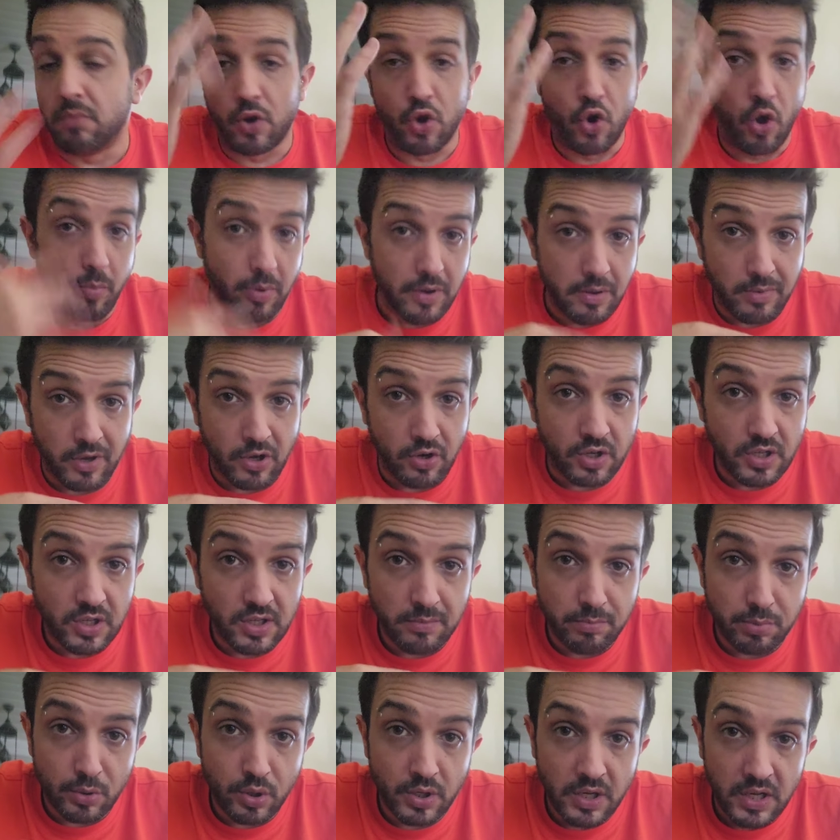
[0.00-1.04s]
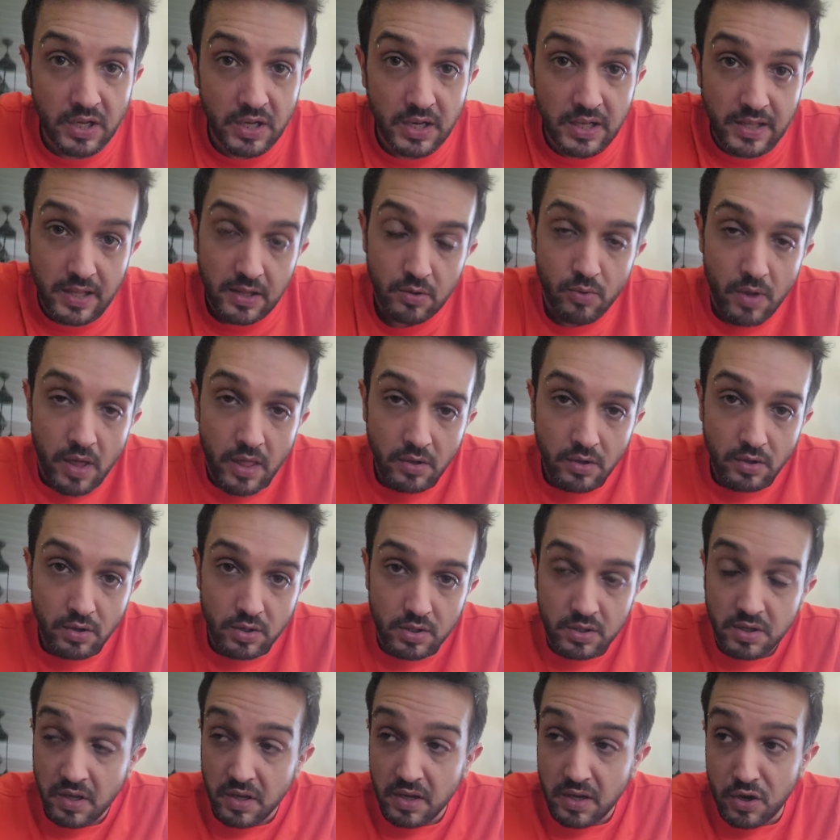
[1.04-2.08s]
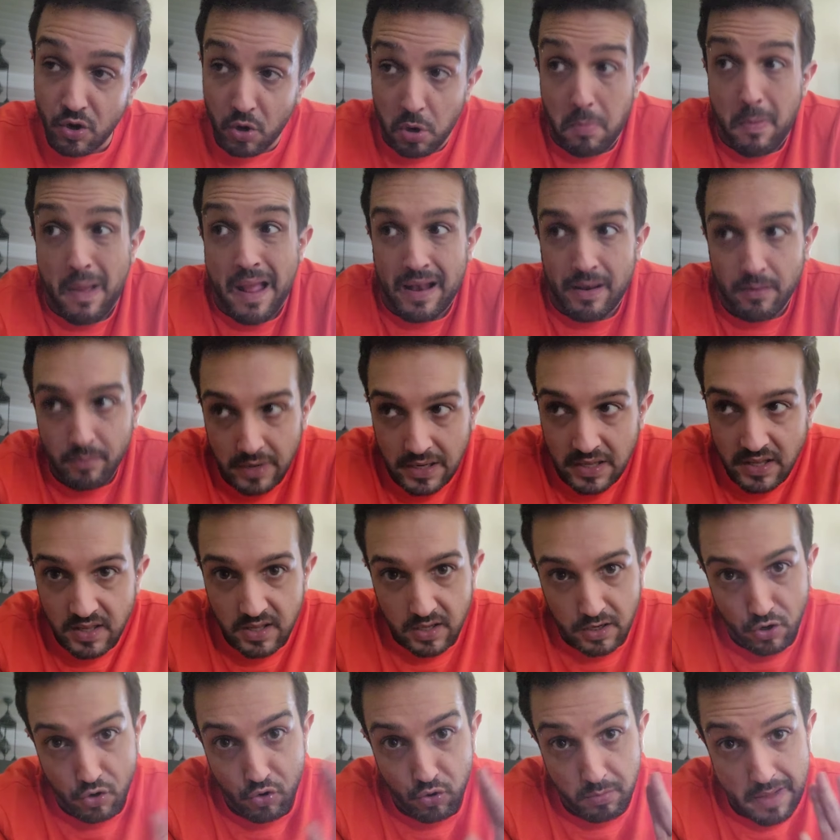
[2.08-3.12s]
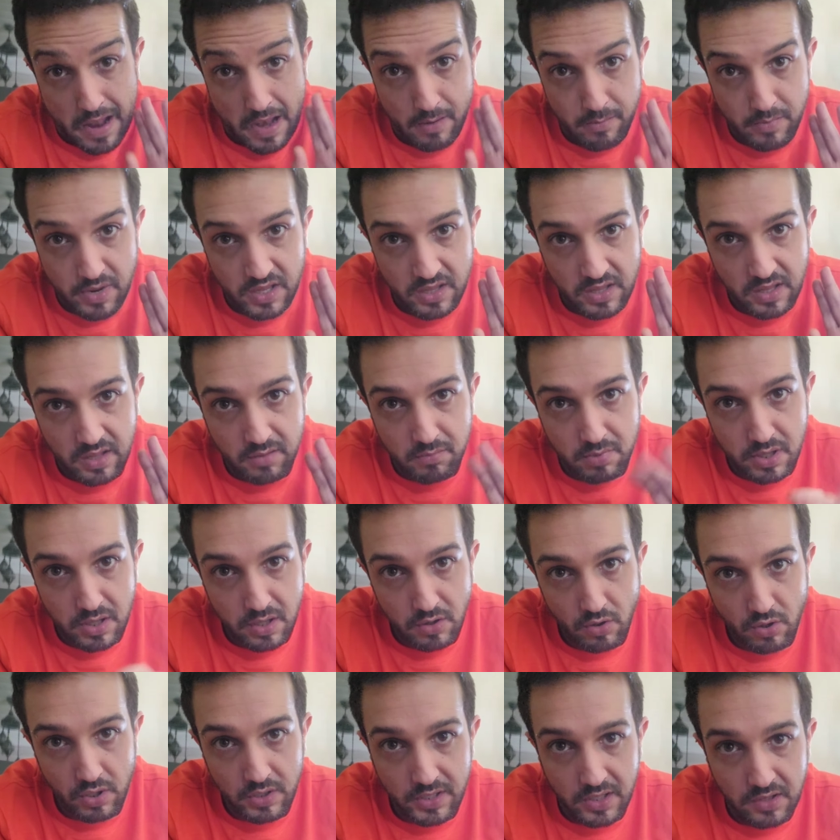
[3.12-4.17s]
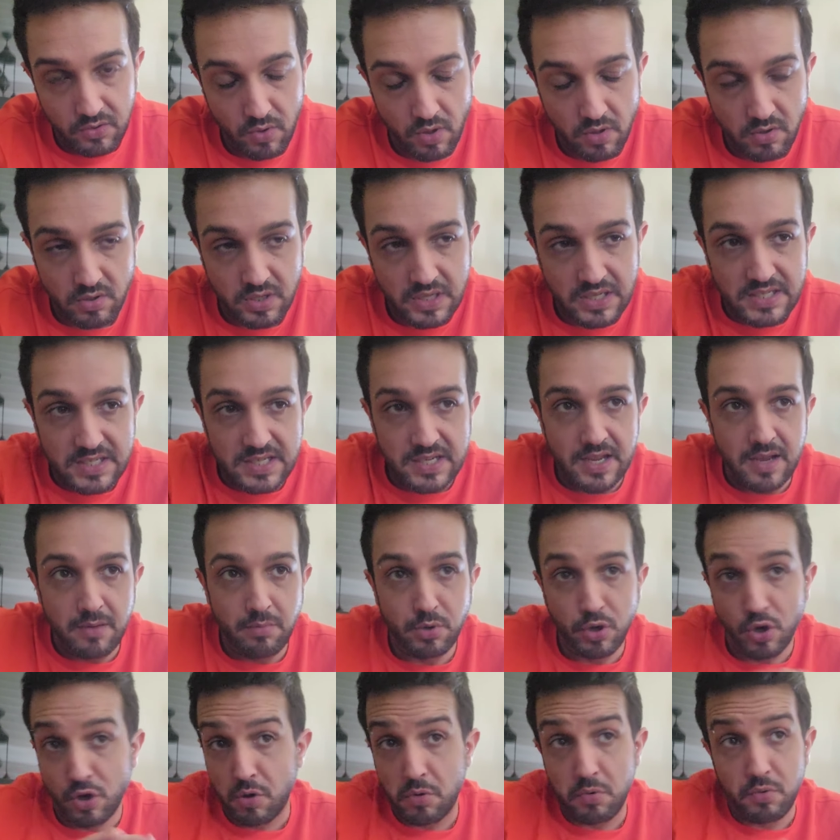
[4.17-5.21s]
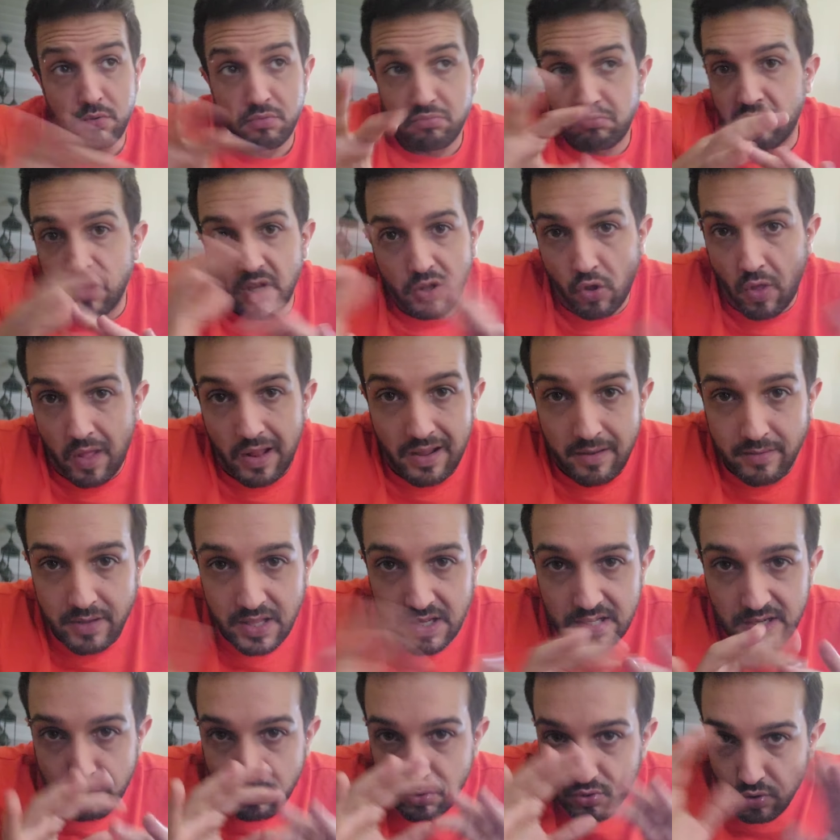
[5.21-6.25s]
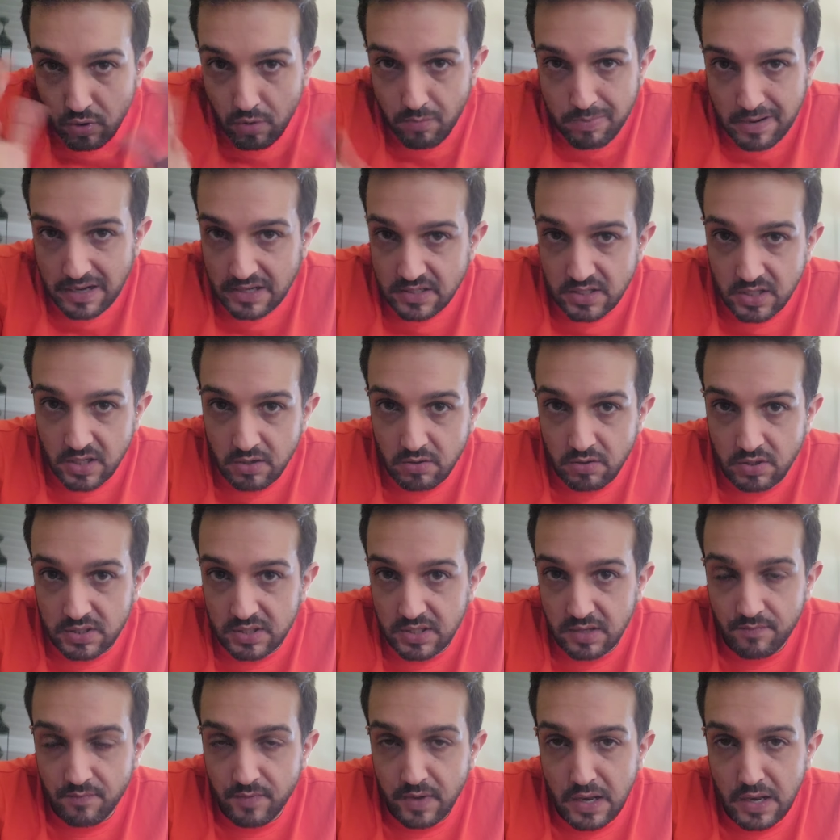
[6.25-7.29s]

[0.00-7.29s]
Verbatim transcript: lo primero que te pone el tatuador, eh, normalmente, normalmente, dependiendo del tatuador que sea, pero de toda la vida se ha puesto el plástico este